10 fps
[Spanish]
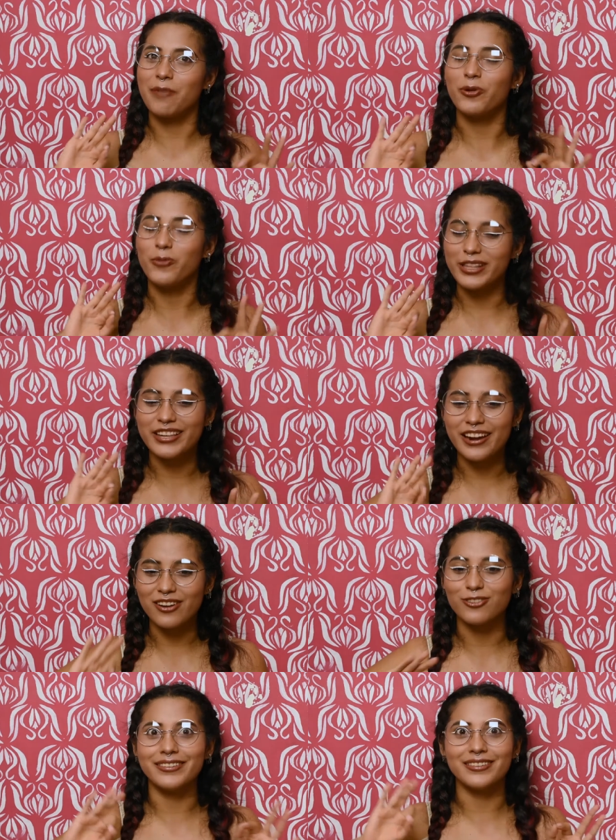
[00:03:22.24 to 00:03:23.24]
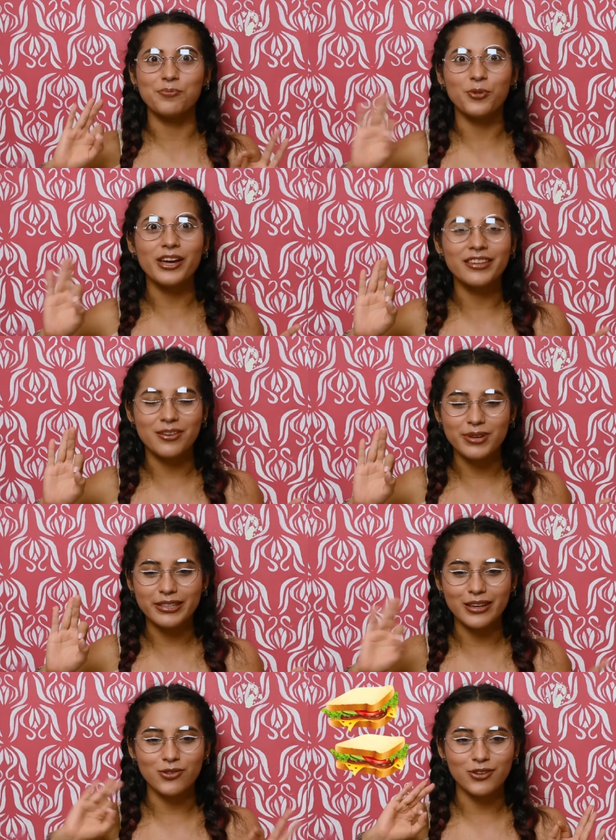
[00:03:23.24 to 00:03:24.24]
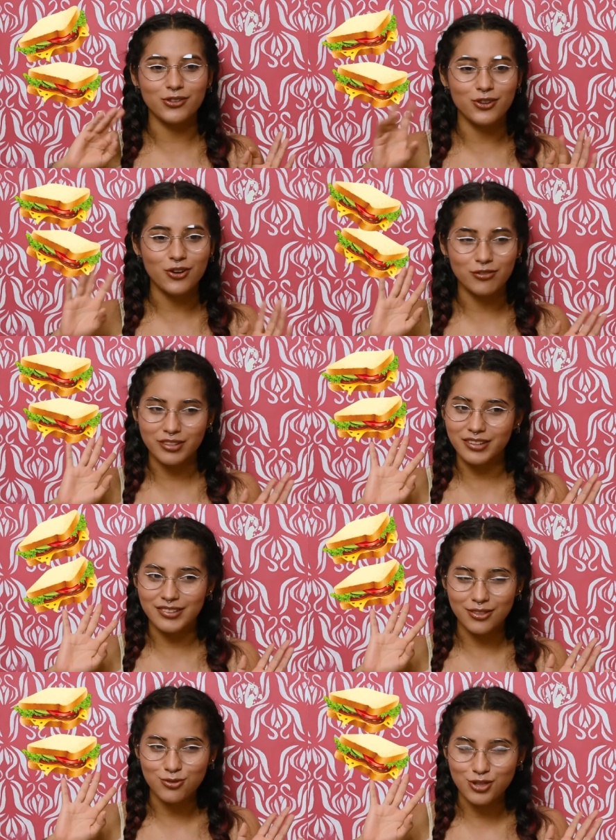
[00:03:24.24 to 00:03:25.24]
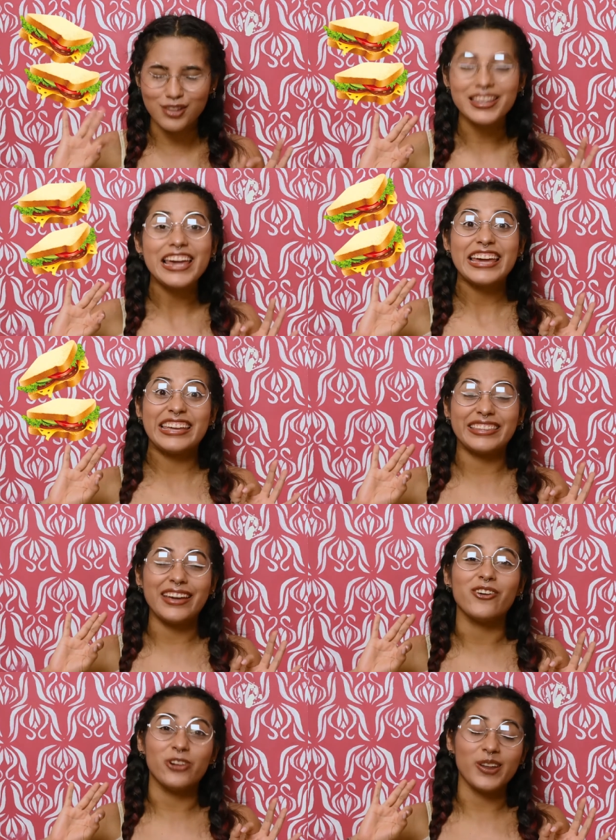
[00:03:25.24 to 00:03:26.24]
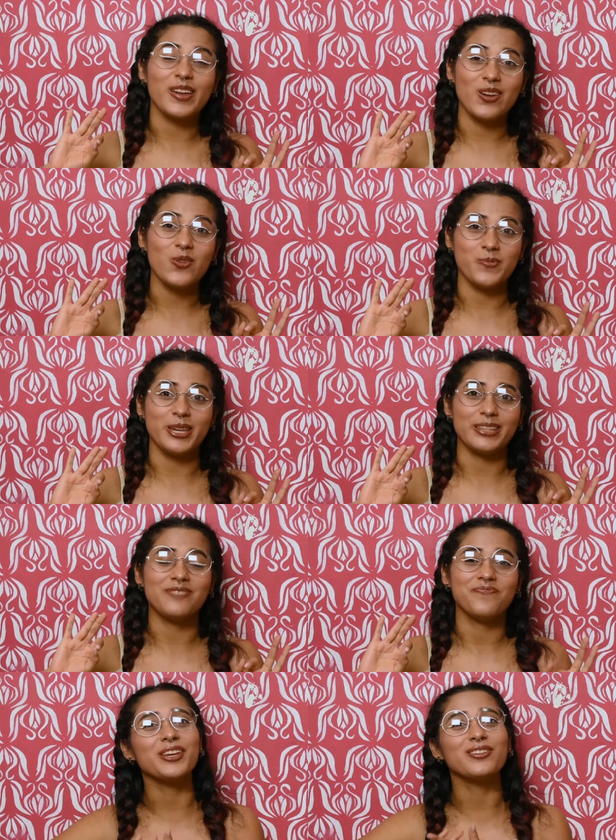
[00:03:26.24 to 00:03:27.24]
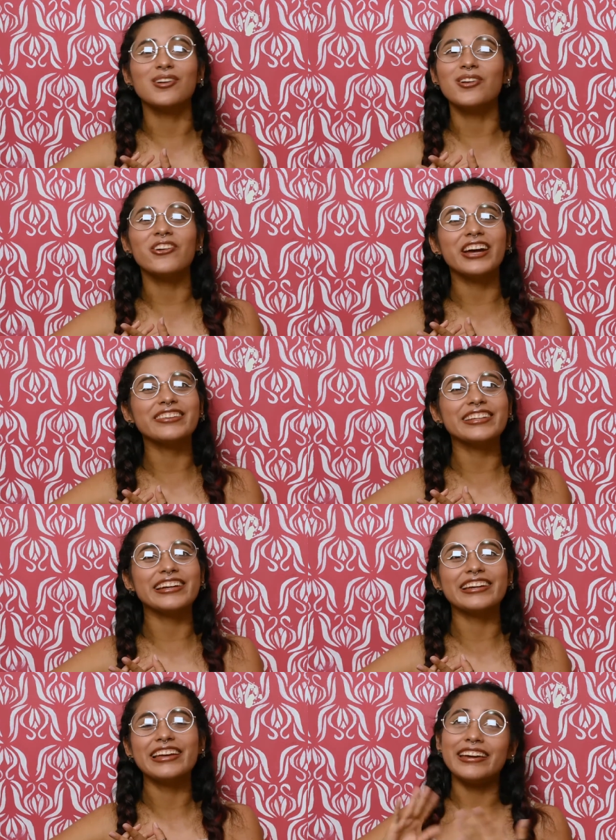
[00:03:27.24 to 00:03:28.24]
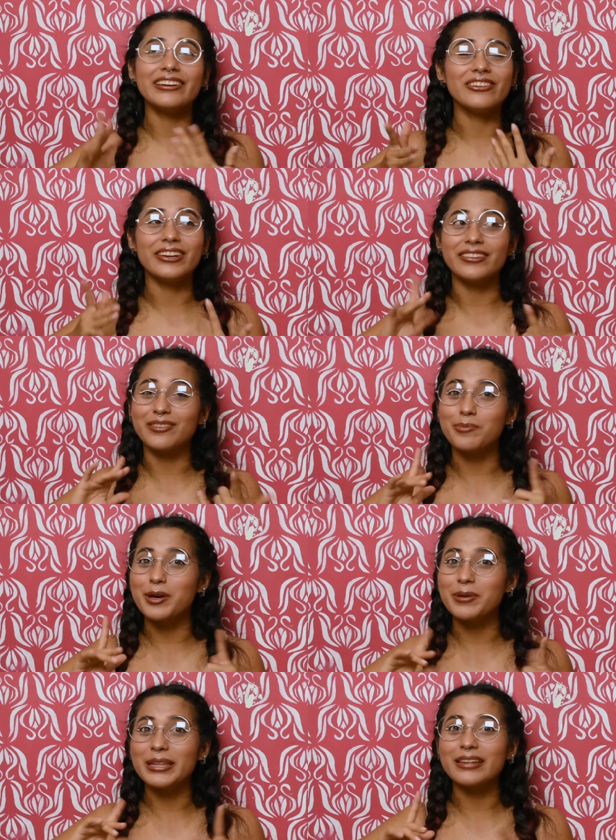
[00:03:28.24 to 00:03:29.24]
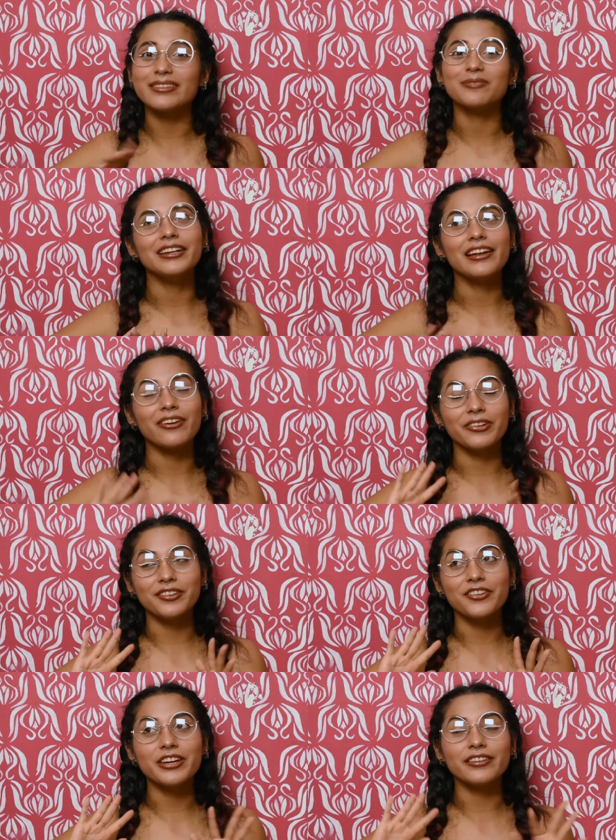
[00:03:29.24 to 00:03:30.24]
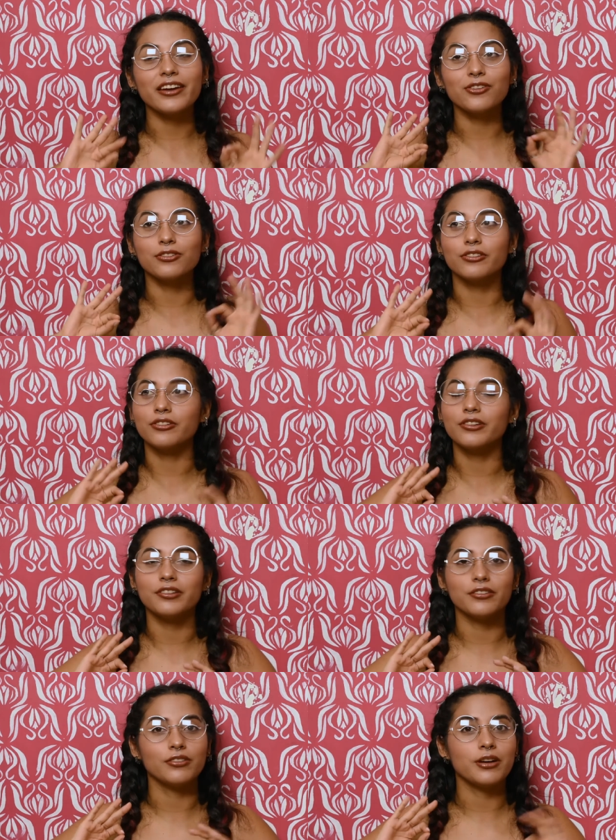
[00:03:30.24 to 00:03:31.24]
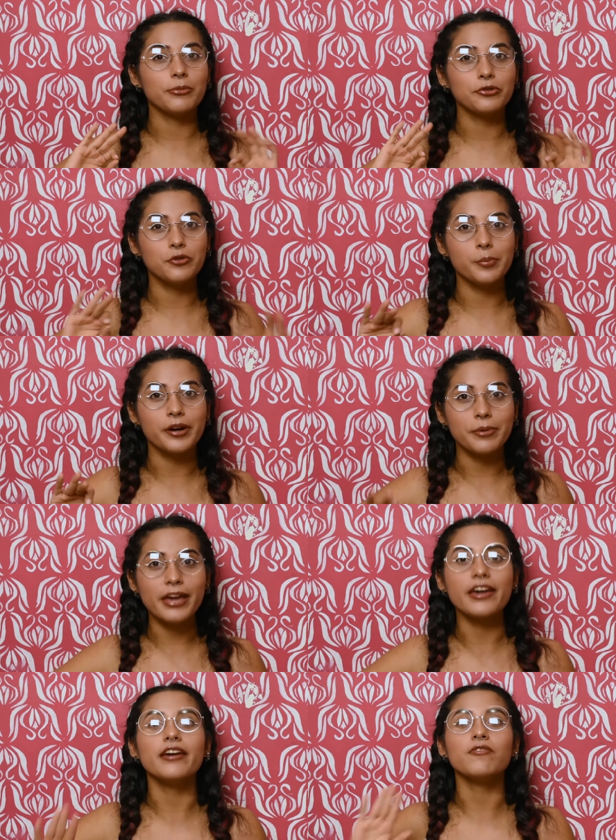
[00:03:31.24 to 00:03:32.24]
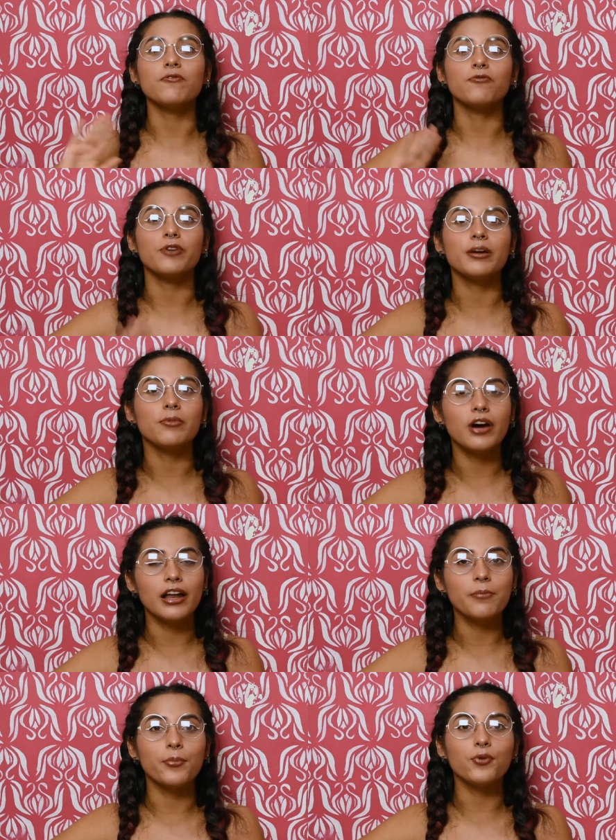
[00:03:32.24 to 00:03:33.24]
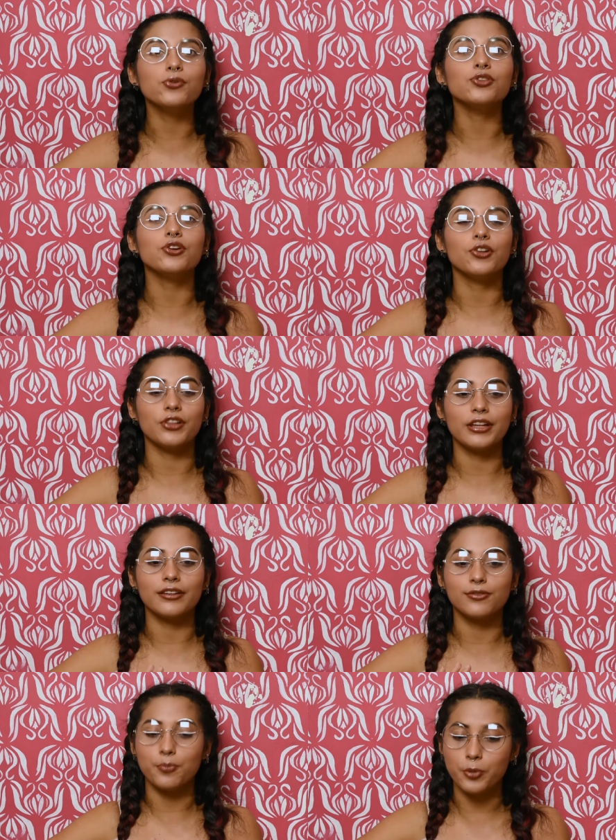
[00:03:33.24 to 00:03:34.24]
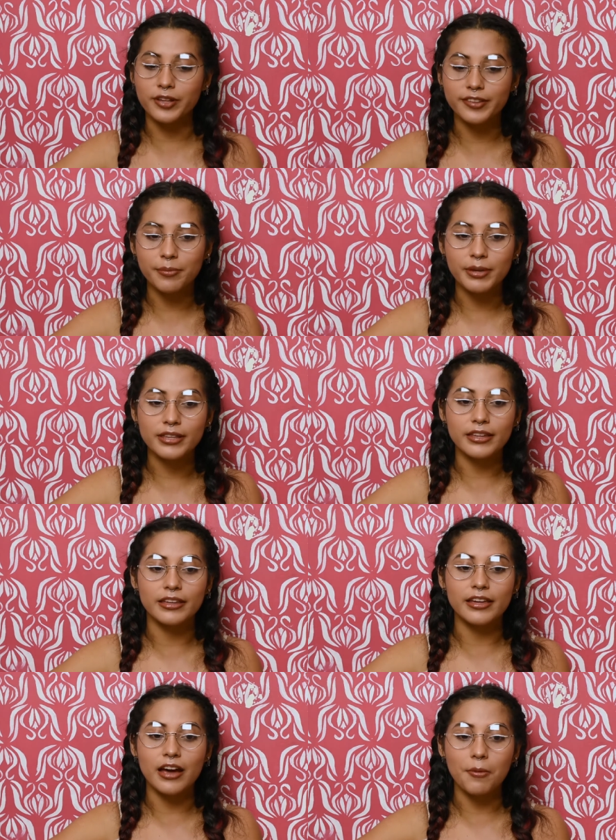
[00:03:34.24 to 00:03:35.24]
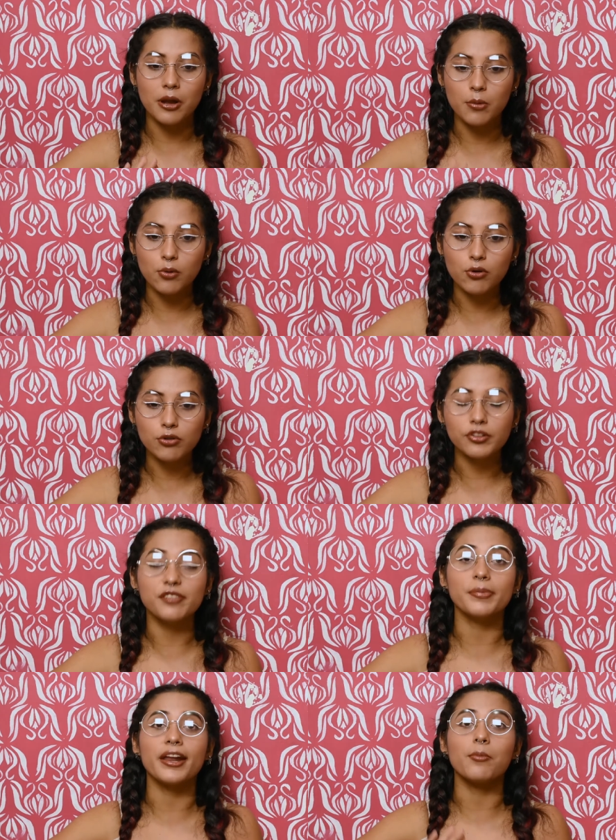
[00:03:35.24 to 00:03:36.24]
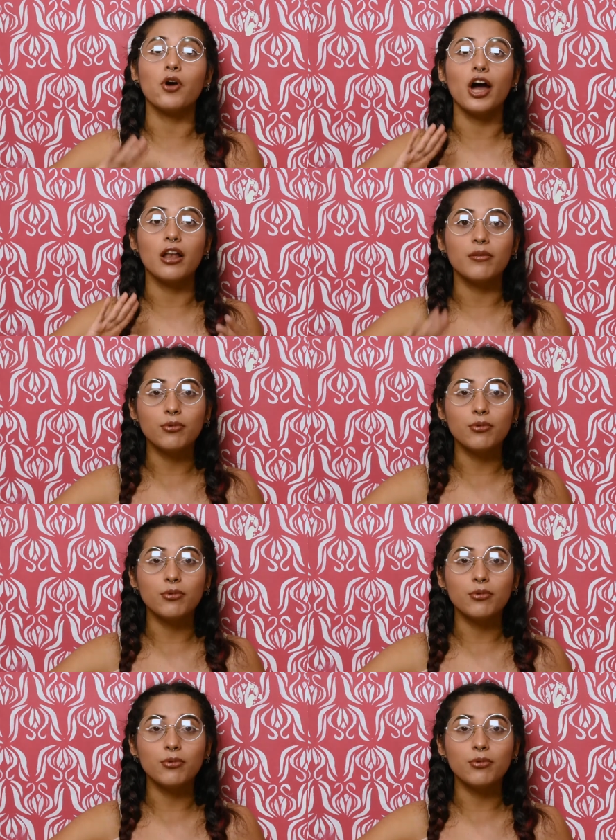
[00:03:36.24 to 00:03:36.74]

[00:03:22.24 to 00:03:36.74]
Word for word: que aprovecharlos. Y si puedes, llévate unos dos o tres sándwiches y te ahorras en comida y solo gastan en lo que son bebidas. La cuestión es que nosotros desayunamos súper bien, fuimos al punto donde supuestamente llegaba el bus, esperamos al